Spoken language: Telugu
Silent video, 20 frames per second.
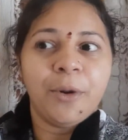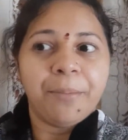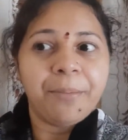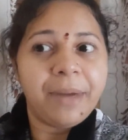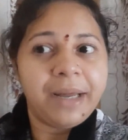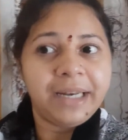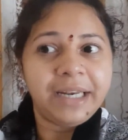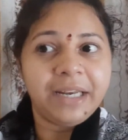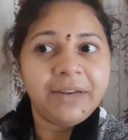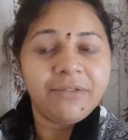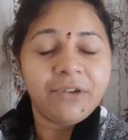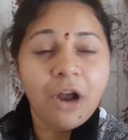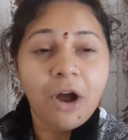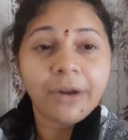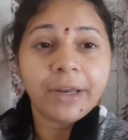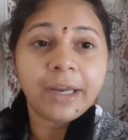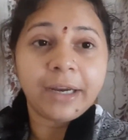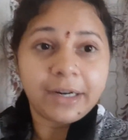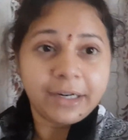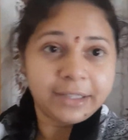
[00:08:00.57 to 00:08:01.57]
మరి ఈ
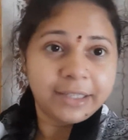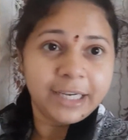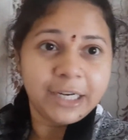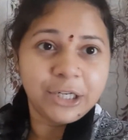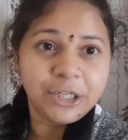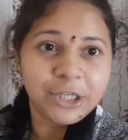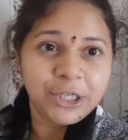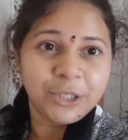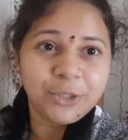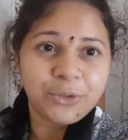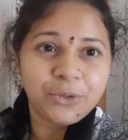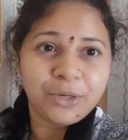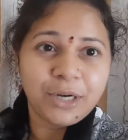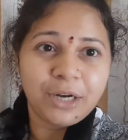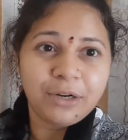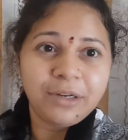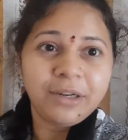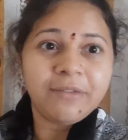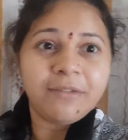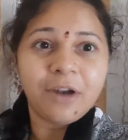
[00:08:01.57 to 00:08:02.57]
వ్లాగ్ ఎక్కడితో ఏం
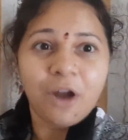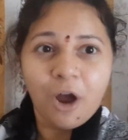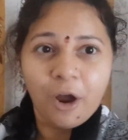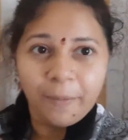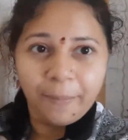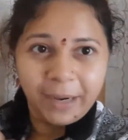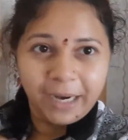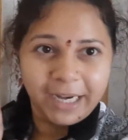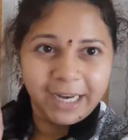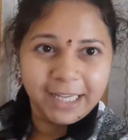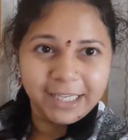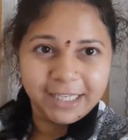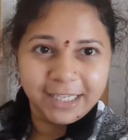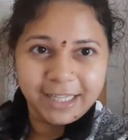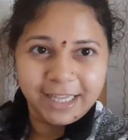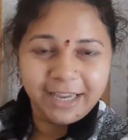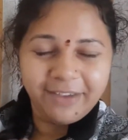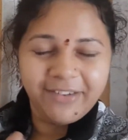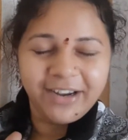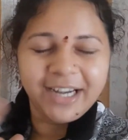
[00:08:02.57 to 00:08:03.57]
చేస్తున్నాను ఈ బ్లాగ్ మీకు
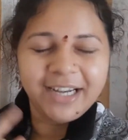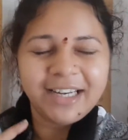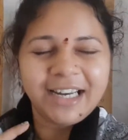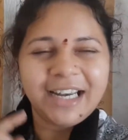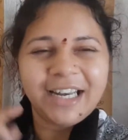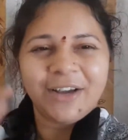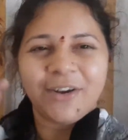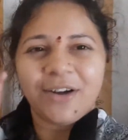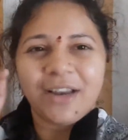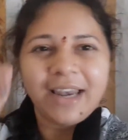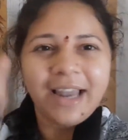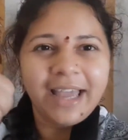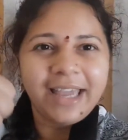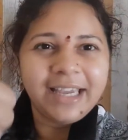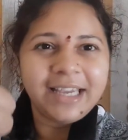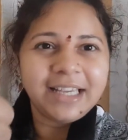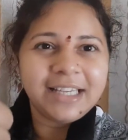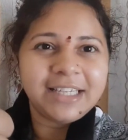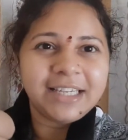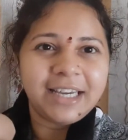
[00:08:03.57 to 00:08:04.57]
నచ్చితే వెంటనే ఒక లైక్
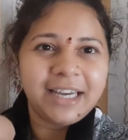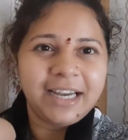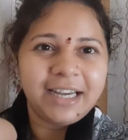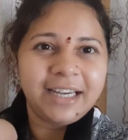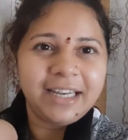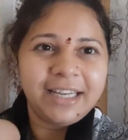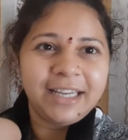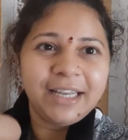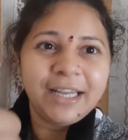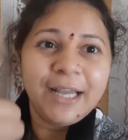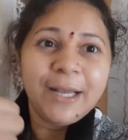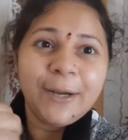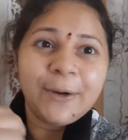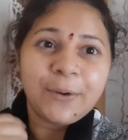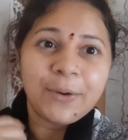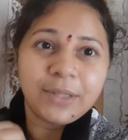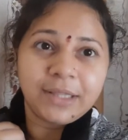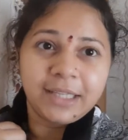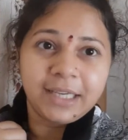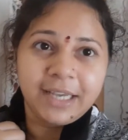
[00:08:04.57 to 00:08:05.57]
ఇచ్చేయండి
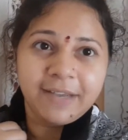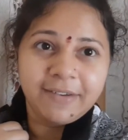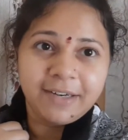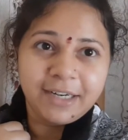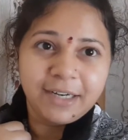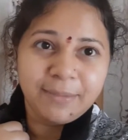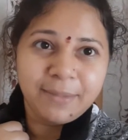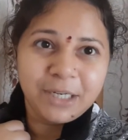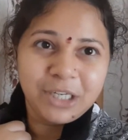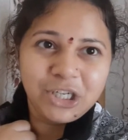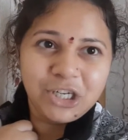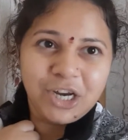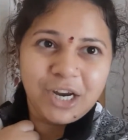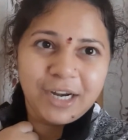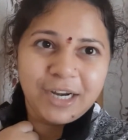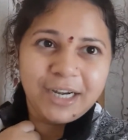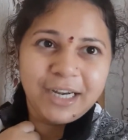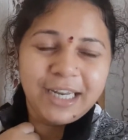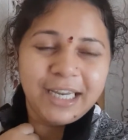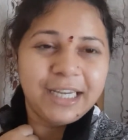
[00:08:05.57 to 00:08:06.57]
కొత్తగా ఎవరైనా మన
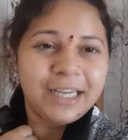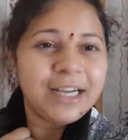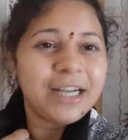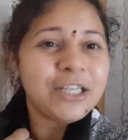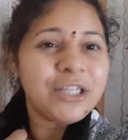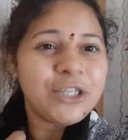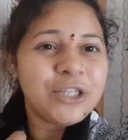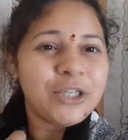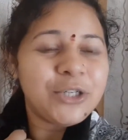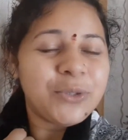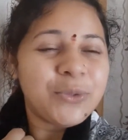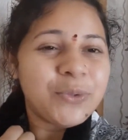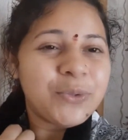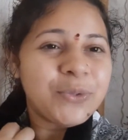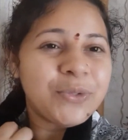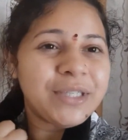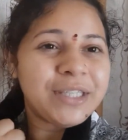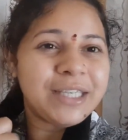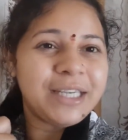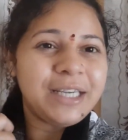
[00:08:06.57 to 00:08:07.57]
ఛానల్ని ఇంకా
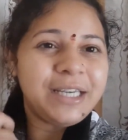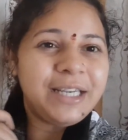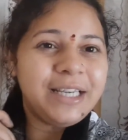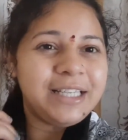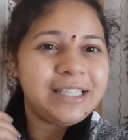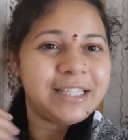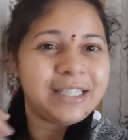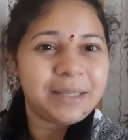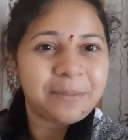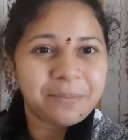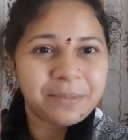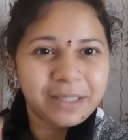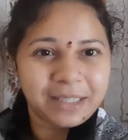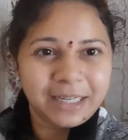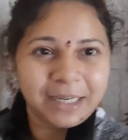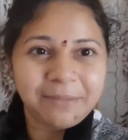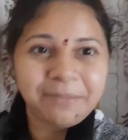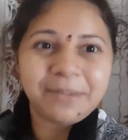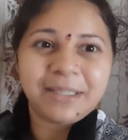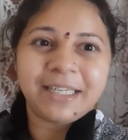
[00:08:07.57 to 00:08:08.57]
చూసి
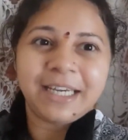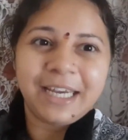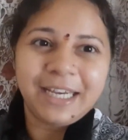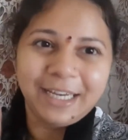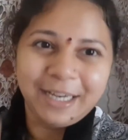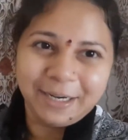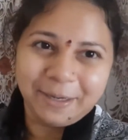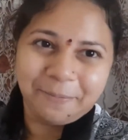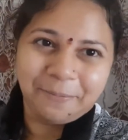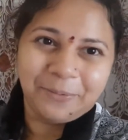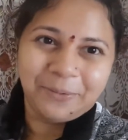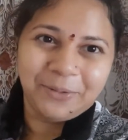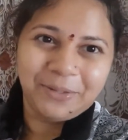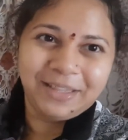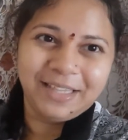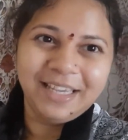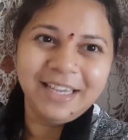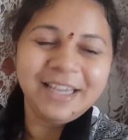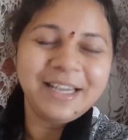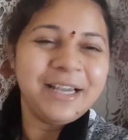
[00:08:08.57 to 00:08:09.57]
సబ్స్క్రైబ్ చేయకపోతే